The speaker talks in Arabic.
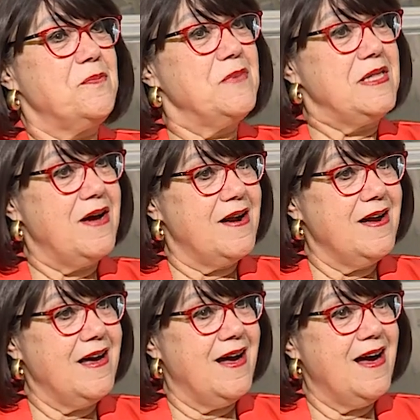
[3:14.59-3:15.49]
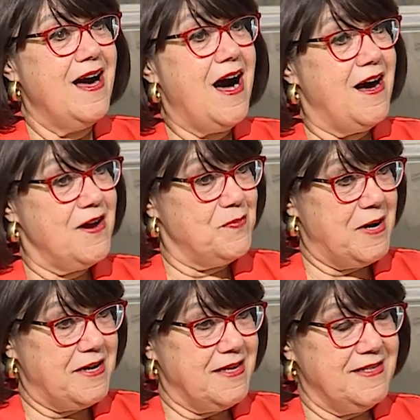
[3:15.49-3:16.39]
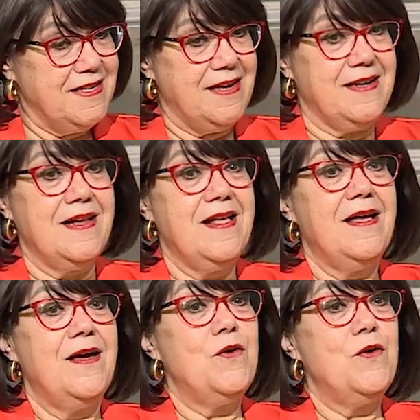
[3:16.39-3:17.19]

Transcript: بدرجة أكبر كتير م.